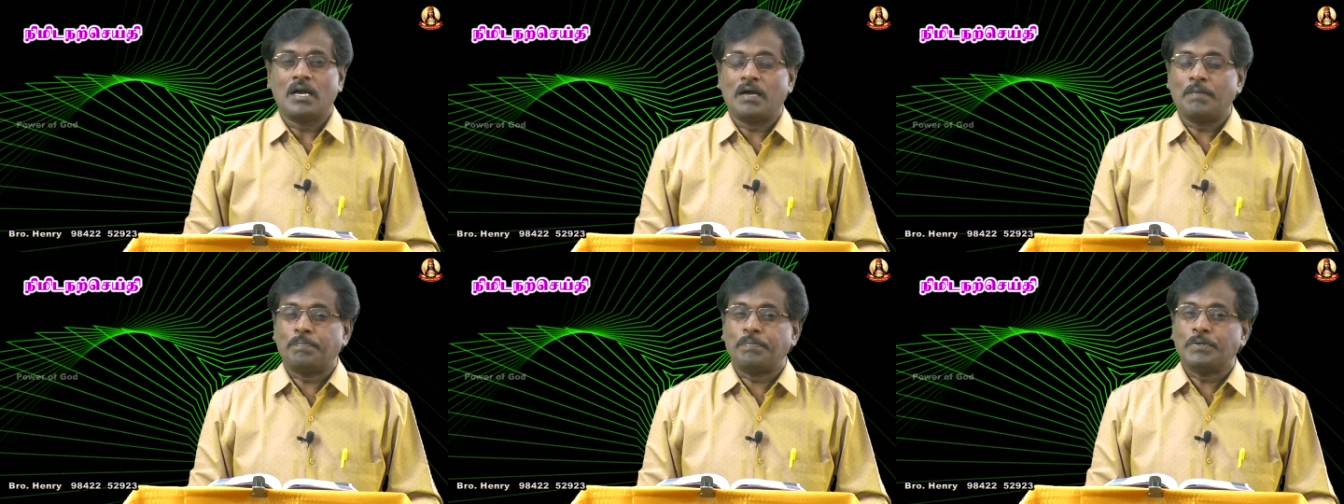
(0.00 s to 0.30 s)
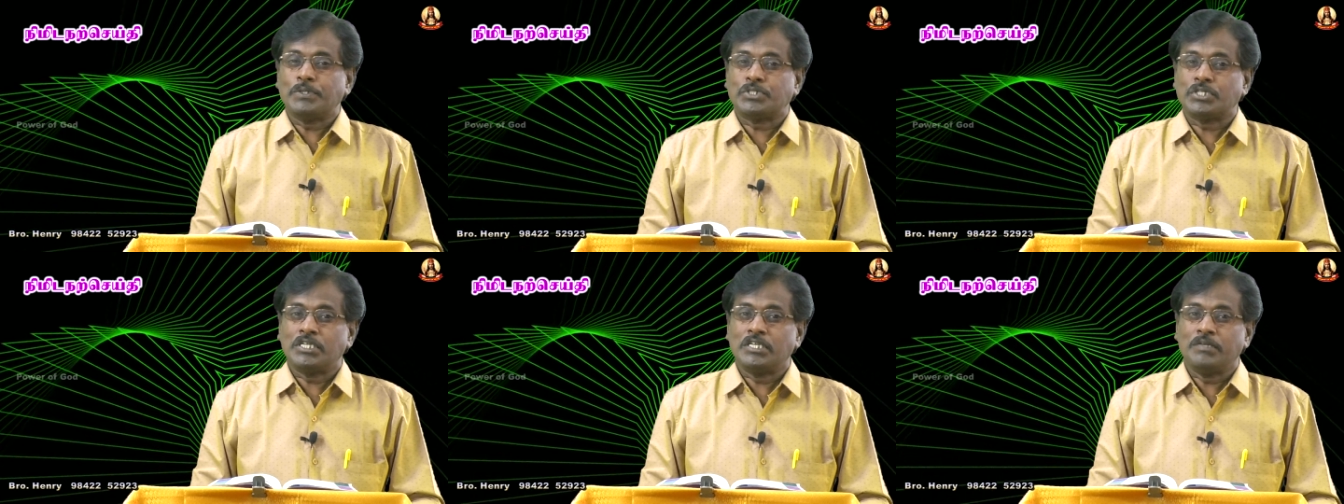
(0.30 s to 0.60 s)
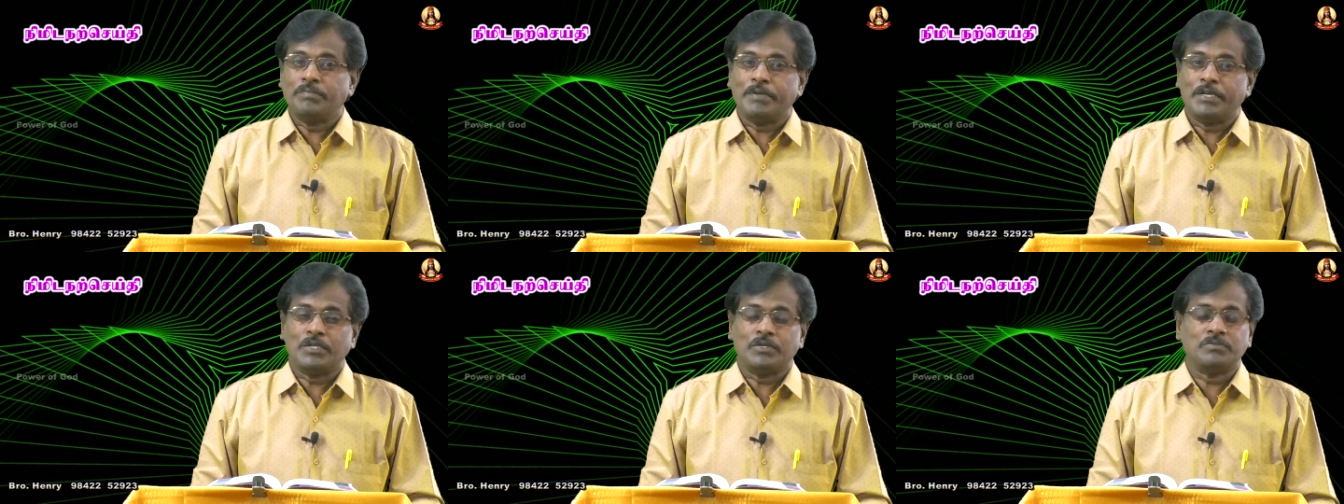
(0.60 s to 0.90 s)

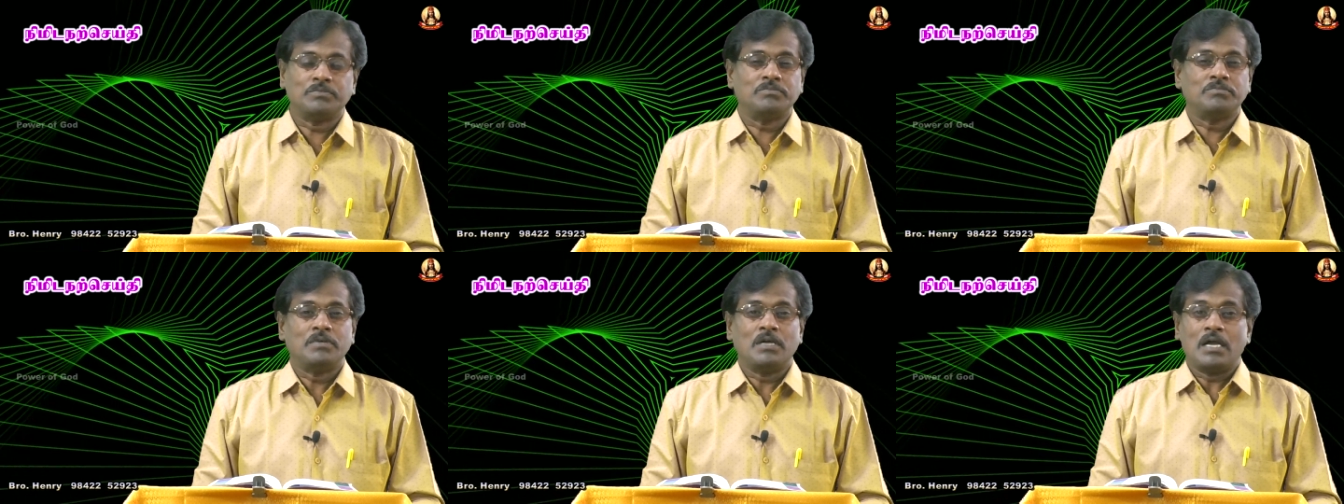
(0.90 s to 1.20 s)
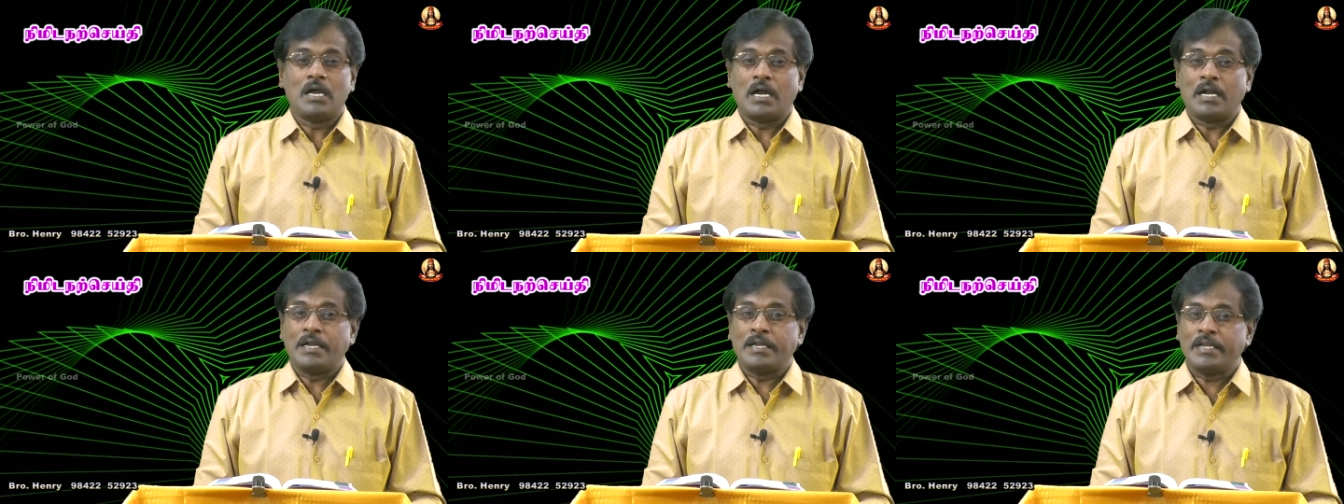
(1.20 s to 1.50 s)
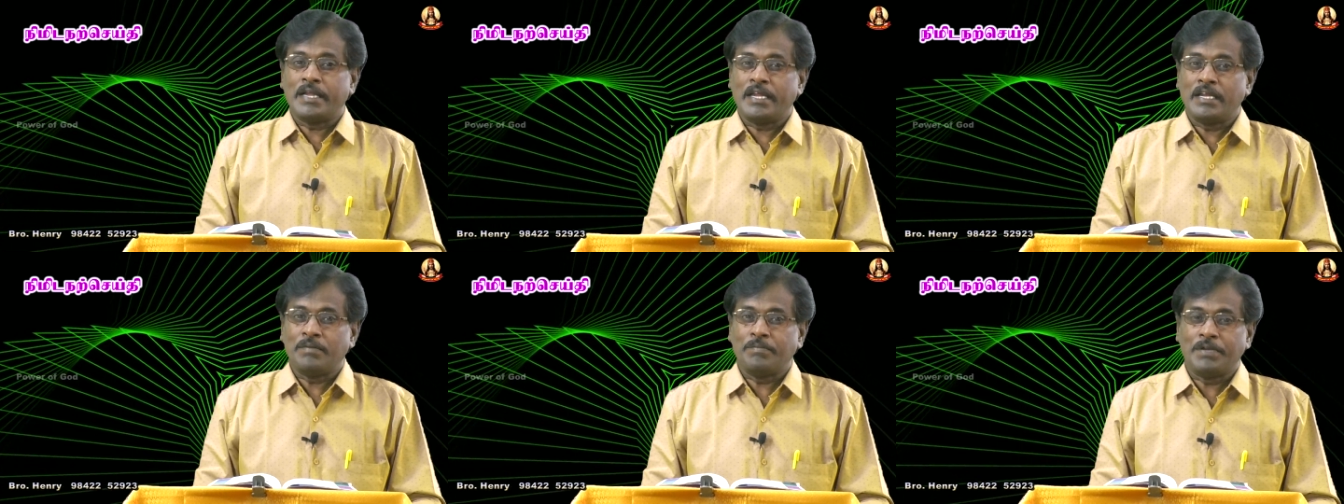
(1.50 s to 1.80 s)
அப்போசலர் மீதும்
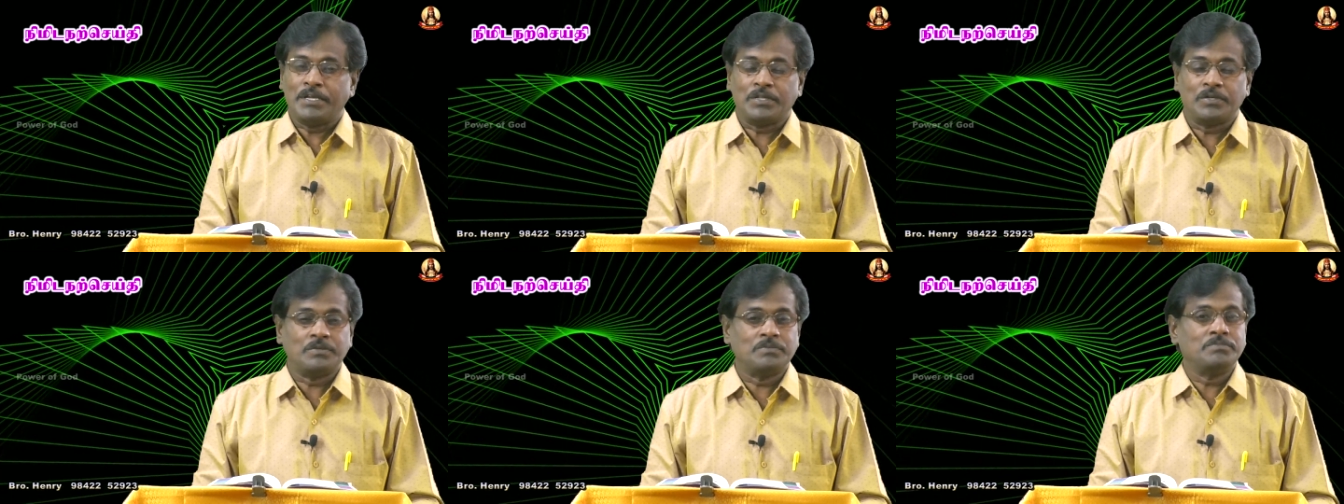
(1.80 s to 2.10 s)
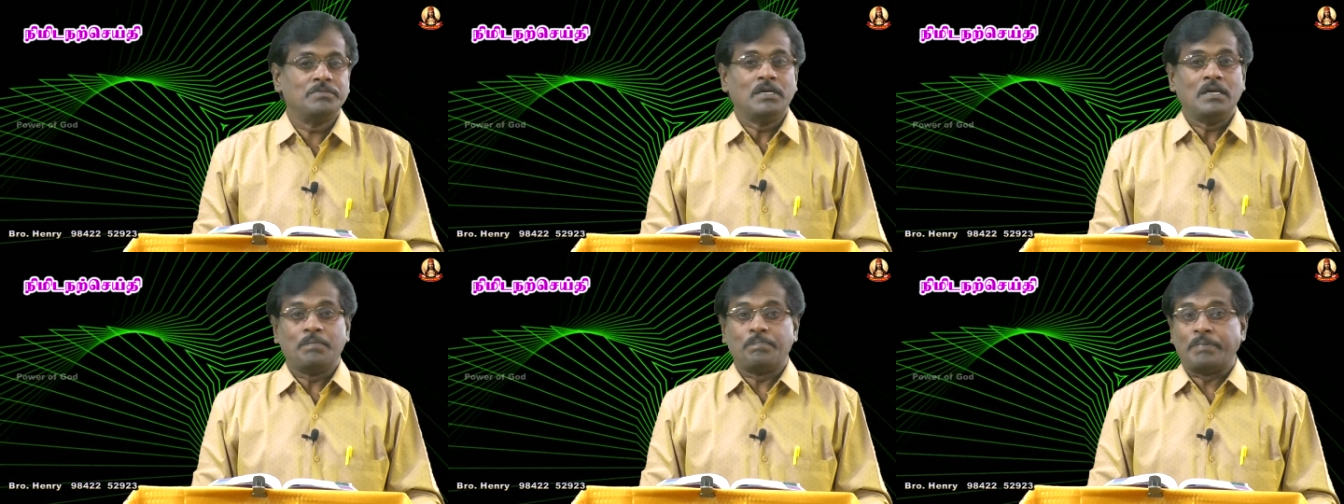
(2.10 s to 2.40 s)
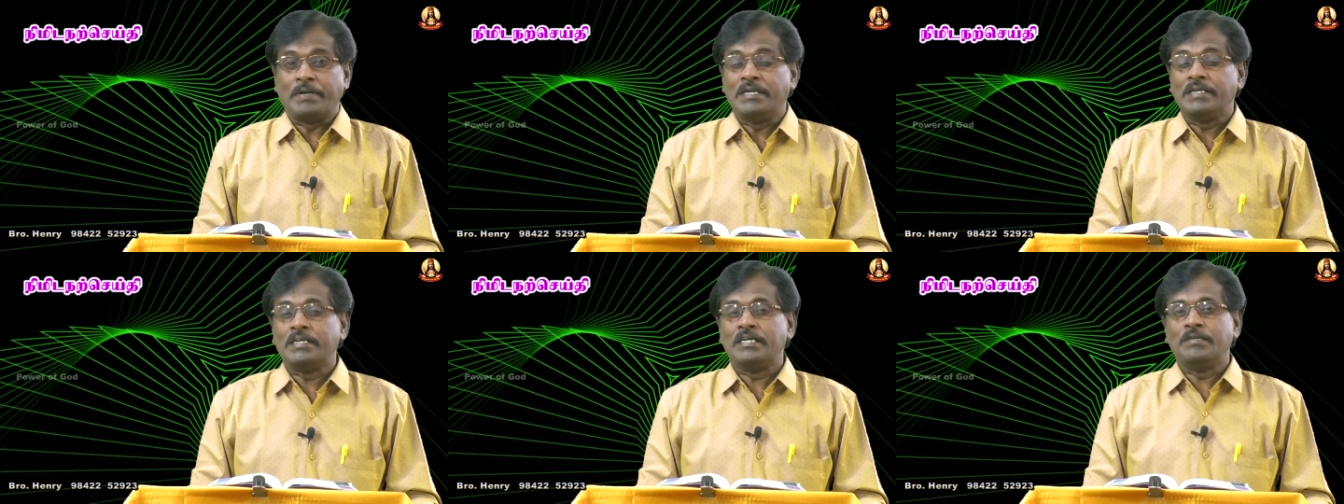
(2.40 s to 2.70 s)
அன்னையின் மீதும்
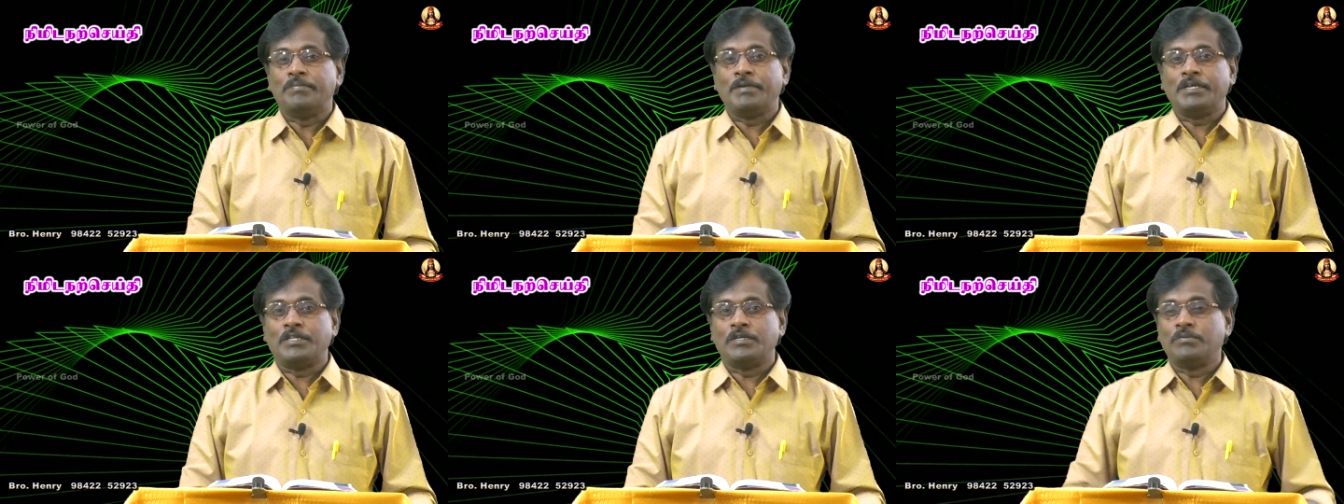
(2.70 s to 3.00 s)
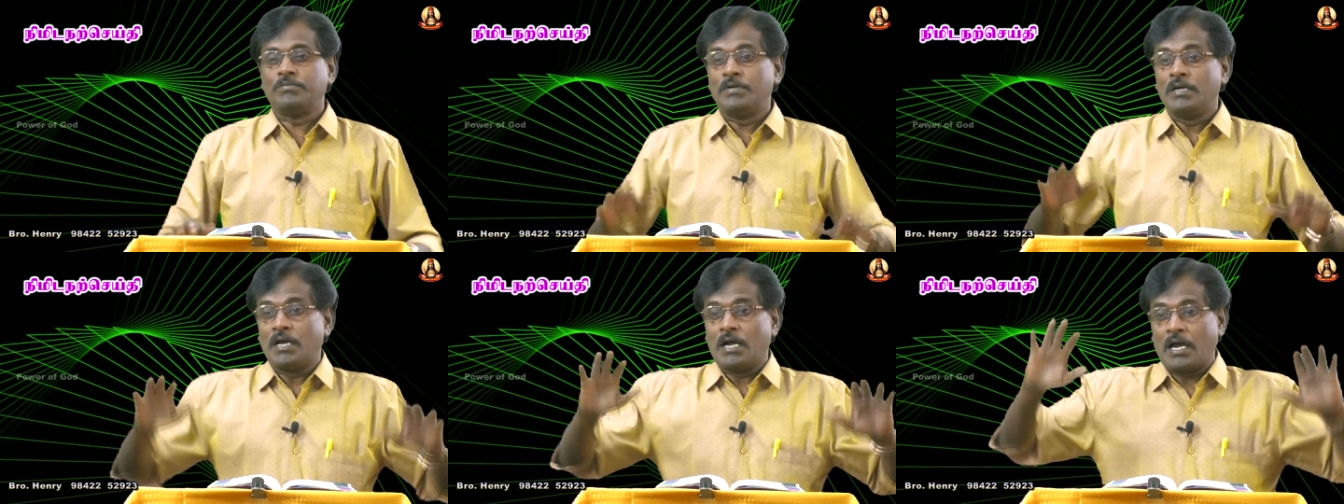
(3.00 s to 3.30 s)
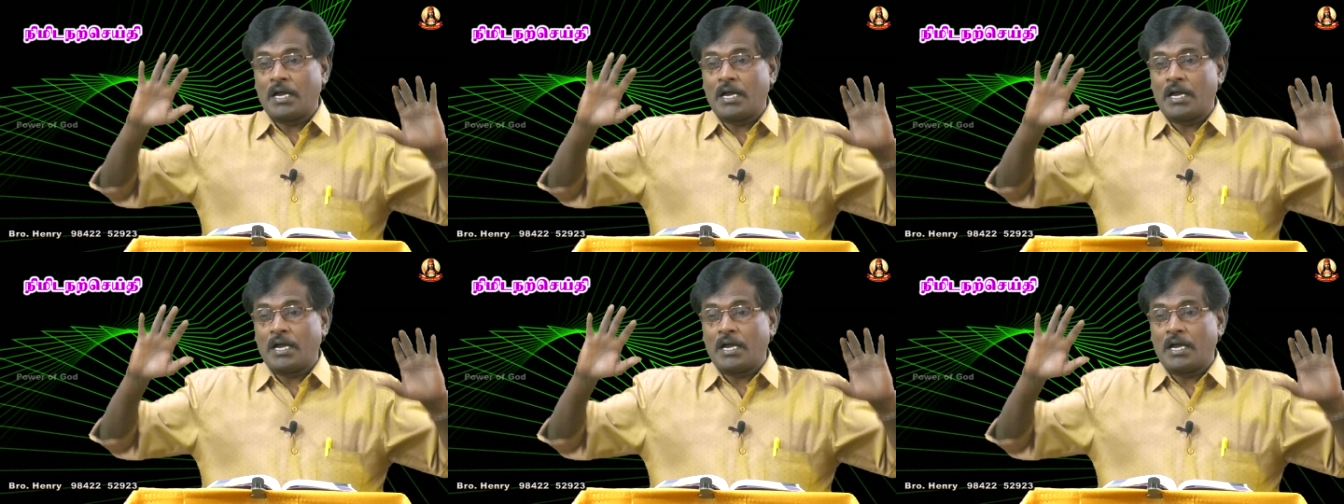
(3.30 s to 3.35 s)
பெண்கள் மீதும்